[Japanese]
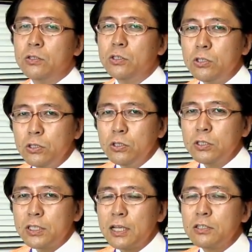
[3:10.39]

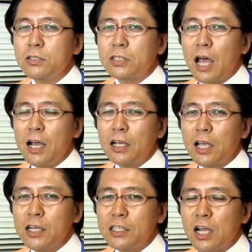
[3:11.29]
入札参
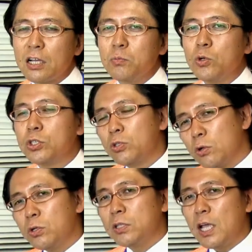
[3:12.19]
加資格も取
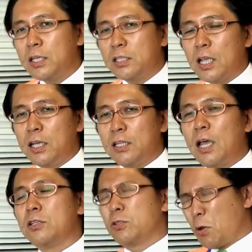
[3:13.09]
得できてい
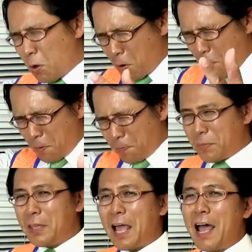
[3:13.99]
ないそ
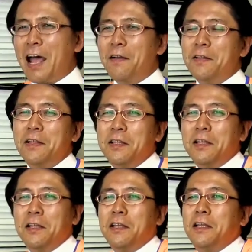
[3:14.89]
んな
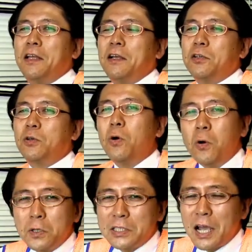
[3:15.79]

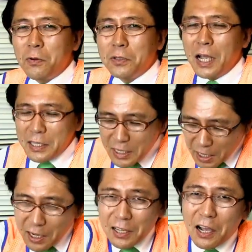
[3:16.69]
業者をなぜ
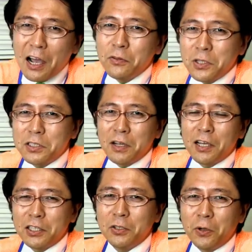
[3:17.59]
か長野市
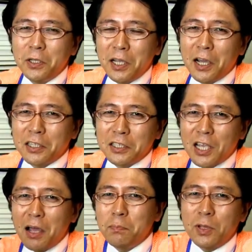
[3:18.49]
は拾い上げて
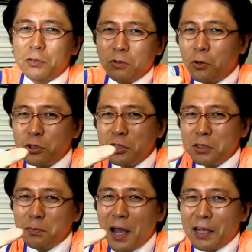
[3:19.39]

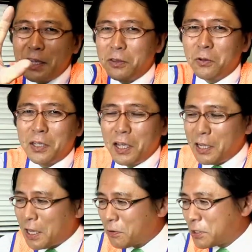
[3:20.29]
350万円の
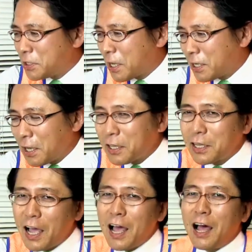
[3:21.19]
契約した
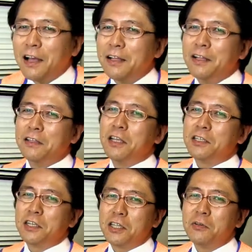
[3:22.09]
結果で
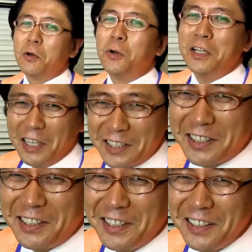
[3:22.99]
きてきたのはこれで
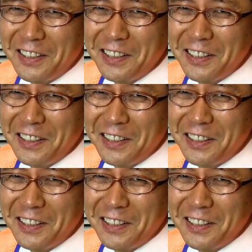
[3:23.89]
す。